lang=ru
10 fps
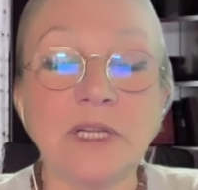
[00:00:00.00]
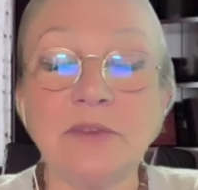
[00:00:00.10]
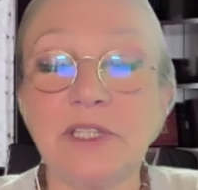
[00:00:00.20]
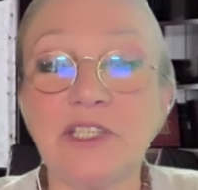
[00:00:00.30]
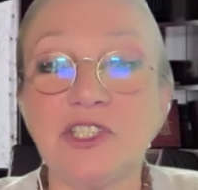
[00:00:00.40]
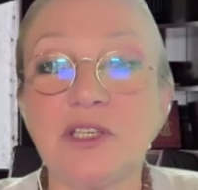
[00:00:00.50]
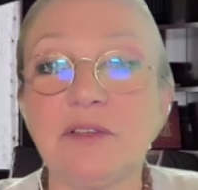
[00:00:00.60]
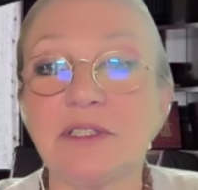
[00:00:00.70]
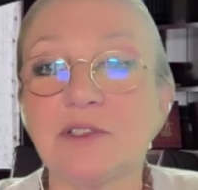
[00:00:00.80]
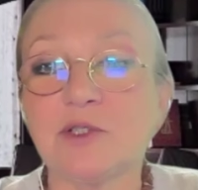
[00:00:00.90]
в
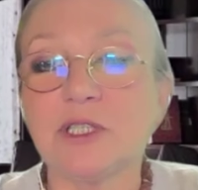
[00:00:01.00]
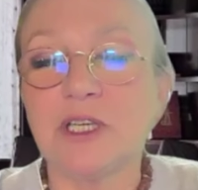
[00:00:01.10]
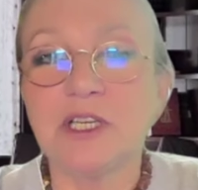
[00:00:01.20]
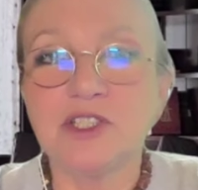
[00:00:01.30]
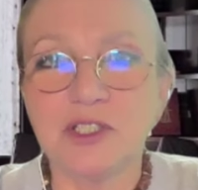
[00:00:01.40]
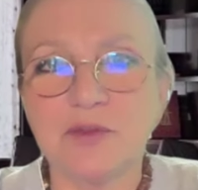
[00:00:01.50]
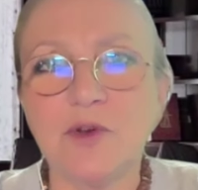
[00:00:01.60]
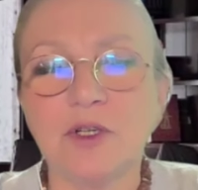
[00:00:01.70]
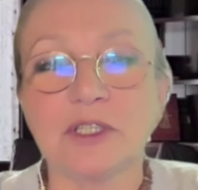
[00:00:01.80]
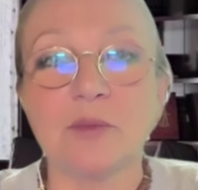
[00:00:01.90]

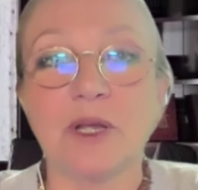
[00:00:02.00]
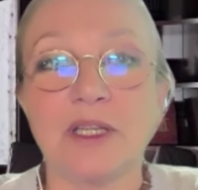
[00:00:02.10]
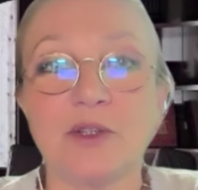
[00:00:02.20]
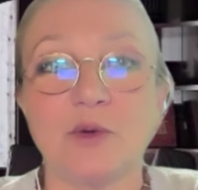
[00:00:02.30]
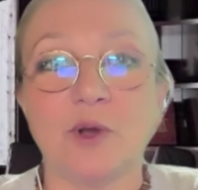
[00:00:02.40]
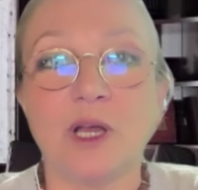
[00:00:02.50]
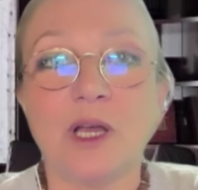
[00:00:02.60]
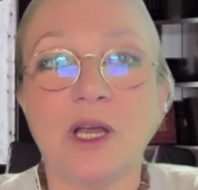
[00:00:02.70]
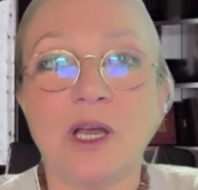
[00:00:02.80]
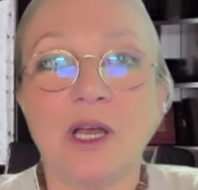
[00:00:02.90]
1904 году
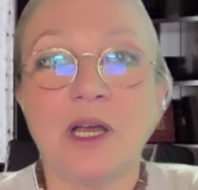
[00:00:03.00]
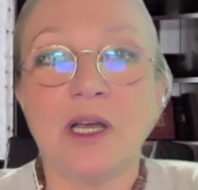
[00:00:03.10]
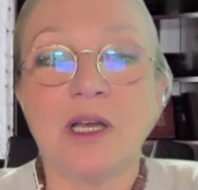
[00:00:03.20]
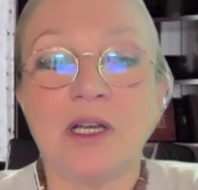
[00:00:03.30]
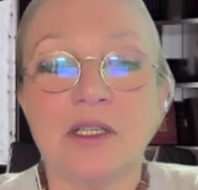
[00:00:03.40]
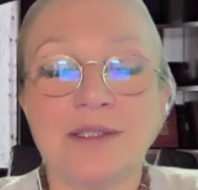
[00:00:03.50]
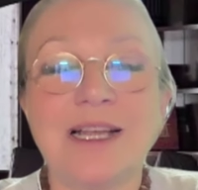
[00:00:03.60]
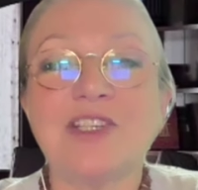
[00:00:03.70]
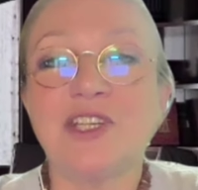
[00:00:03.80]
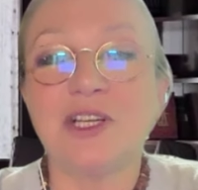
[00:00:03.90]

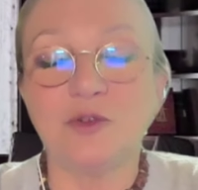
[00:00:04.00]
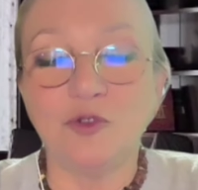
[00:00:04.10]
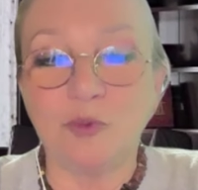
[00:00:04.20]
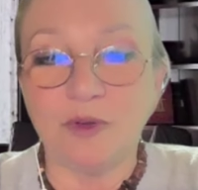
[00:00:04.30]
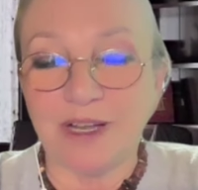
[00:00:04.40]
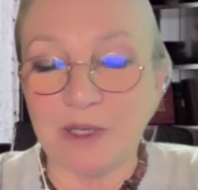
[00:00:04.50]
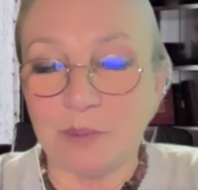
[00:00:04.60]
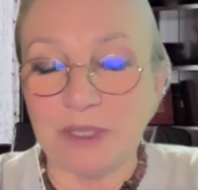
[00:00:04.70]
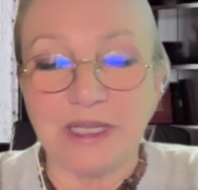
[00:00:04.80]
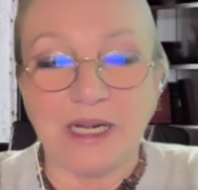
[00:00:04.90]
начали
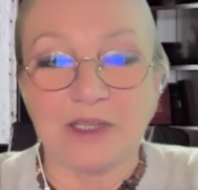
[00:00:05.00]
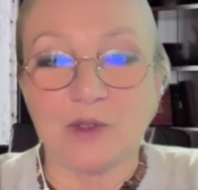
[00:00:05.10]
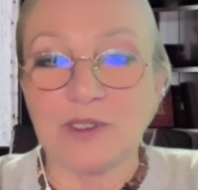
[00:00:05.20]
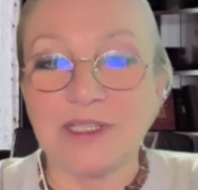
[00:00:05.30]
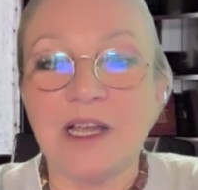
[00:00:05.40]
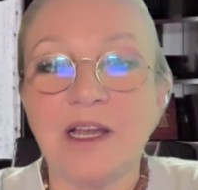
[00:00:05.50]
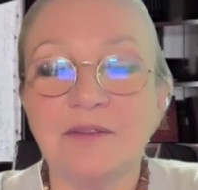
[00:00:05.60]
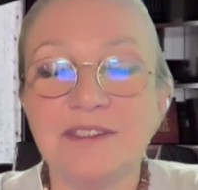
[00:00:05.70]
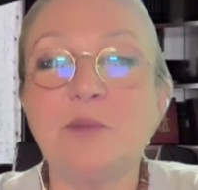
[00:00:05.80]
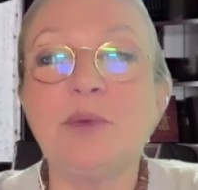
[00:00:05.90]
убивать подряд, то есть
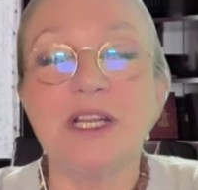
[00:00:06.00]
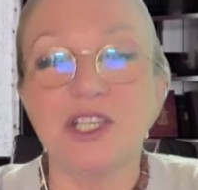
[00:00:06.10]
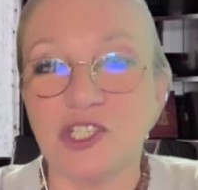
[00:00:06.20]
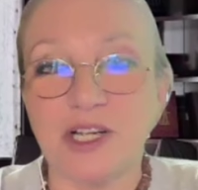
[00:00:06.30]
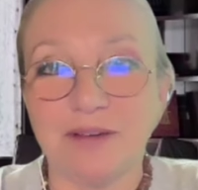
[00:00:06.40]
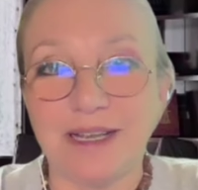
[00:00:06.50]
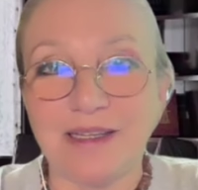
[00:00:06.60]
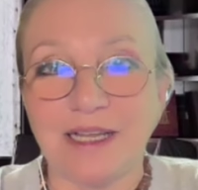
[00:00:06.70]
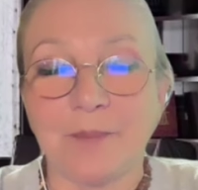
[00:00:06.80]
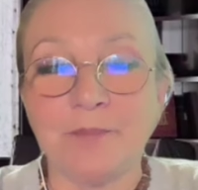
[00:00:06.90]
в Сибири шла
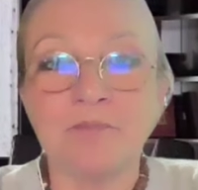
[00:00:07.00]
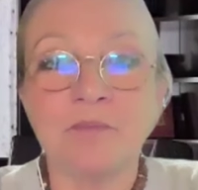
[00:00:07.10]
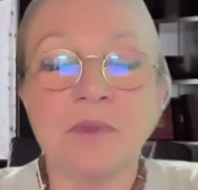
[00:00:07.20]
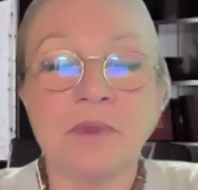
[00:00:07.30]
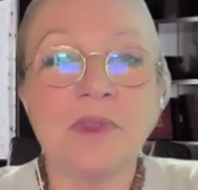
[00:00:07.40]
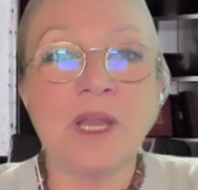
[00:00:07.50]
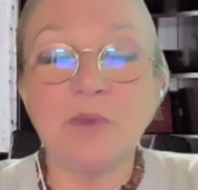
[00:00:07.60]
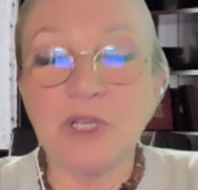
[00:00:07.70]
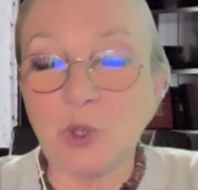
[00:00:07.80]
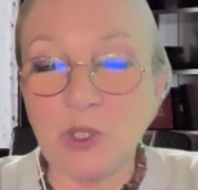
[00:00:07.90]
война.
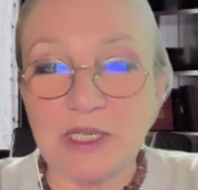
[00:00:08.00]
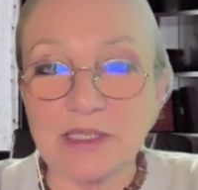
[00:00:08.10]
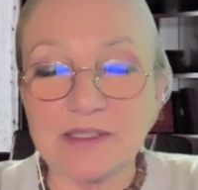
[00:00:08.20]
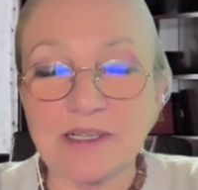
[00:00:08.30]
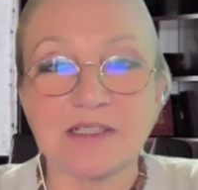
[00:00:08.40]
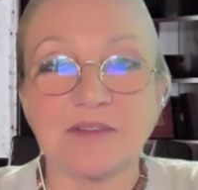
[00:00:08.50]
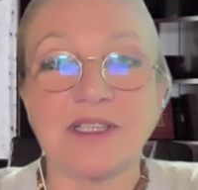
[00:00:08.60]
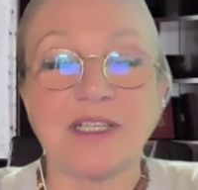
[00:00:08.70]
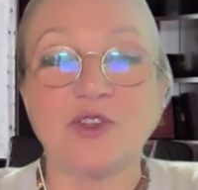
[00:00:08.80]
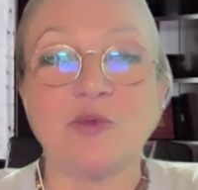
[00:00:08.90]
Нам никто не
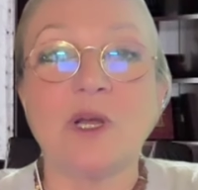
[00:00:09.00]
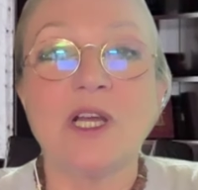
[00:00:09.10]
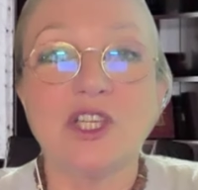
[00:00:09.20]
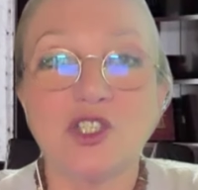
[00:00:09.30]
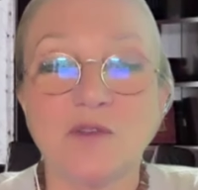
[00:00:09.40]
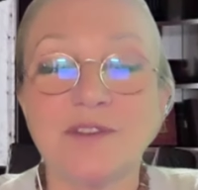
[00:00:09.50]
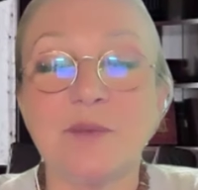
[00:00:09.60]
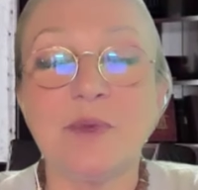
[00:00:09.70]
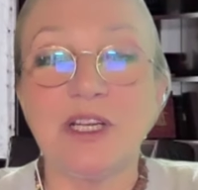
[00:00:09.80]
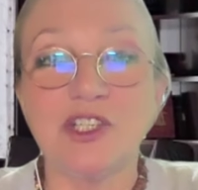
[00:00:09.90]
рассказывает о том, что в
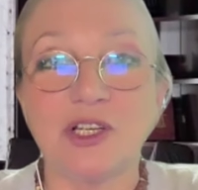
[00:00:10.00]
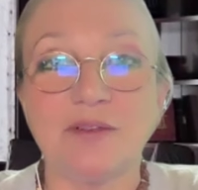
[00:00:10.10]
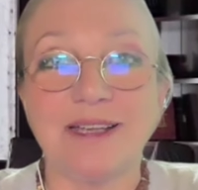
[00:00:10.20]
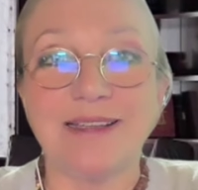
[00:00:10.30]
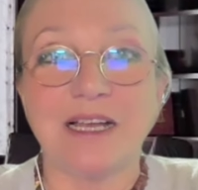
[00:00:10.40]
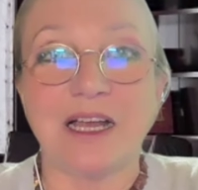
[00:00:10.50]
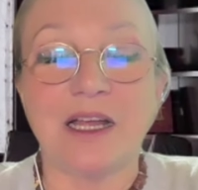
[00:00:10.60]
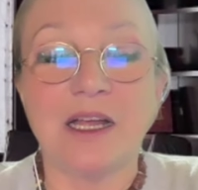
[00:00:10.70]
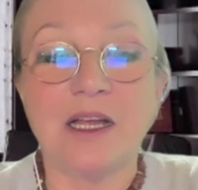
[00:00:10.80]
Сибири шла война.